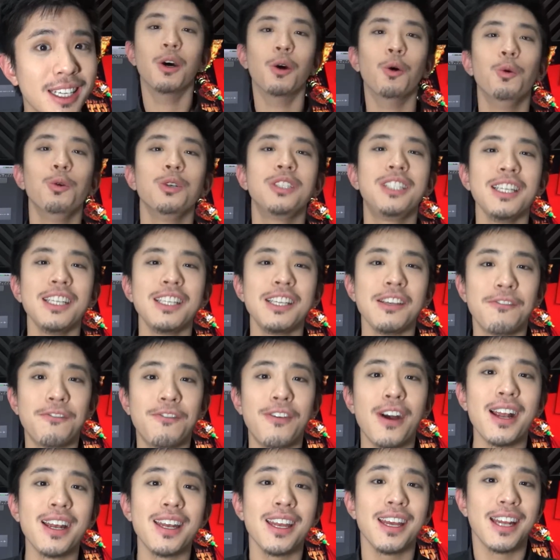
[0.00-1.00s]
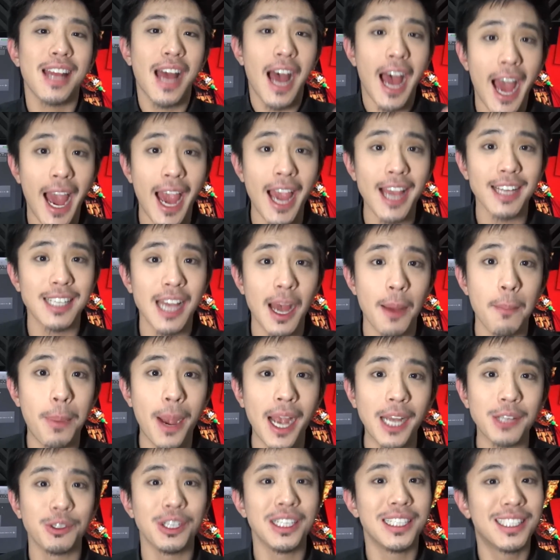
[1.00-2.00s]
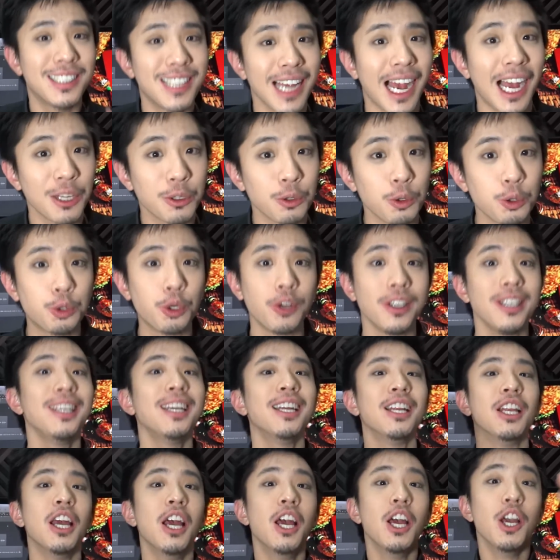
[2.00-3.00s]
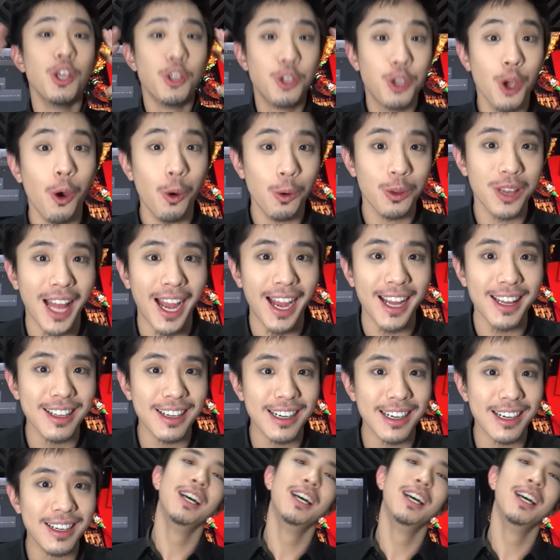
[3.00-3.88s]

五星级饭店、海滩派对、夏度春宴又来了。